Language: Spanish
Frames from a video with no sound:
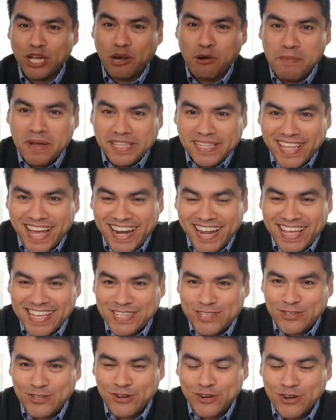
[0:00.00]
Vamos a
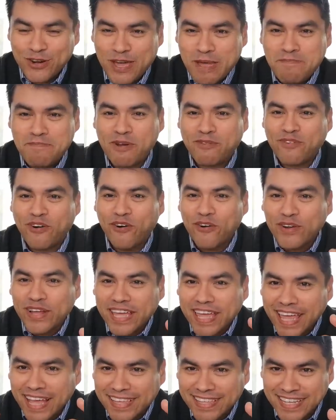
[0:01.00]
comentar esto y por
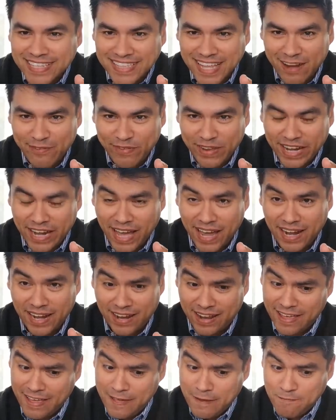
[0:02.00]
favor quédate hasta el
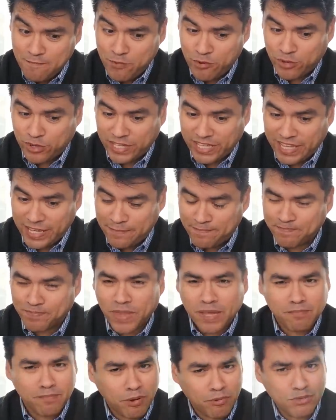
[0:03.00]
final
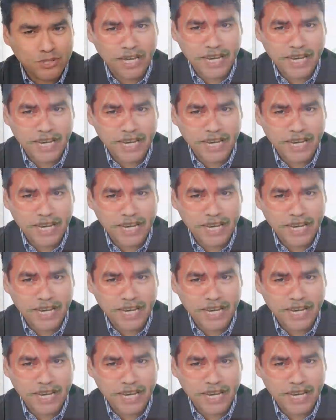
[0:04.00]
porque